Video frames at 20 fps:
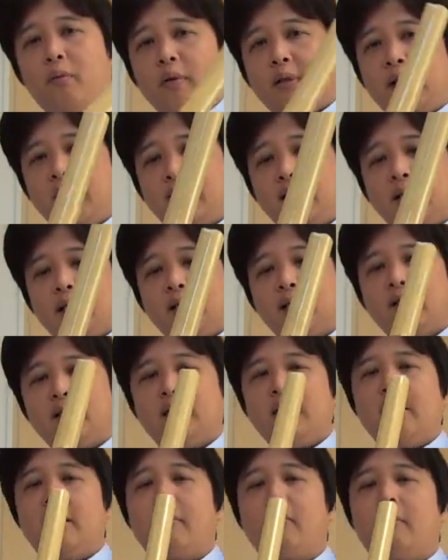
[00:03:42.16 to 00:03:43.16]
私が好
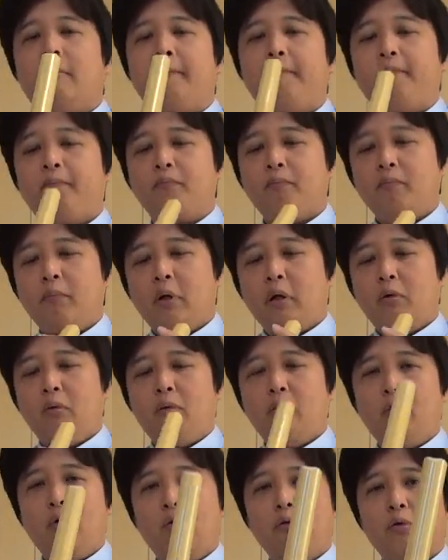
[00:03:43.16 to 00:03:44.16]
きなの。まあ、
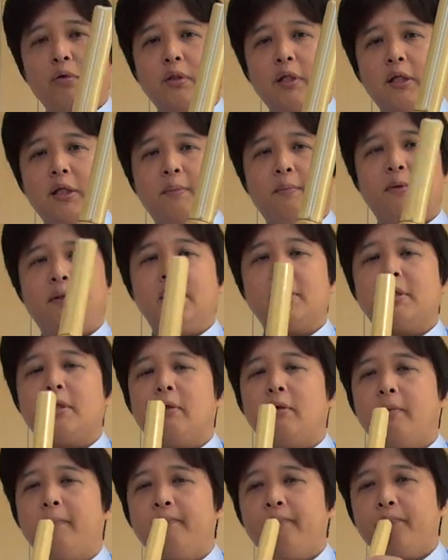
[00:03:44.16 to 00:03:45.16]
ここ押さえてもいいんですけど。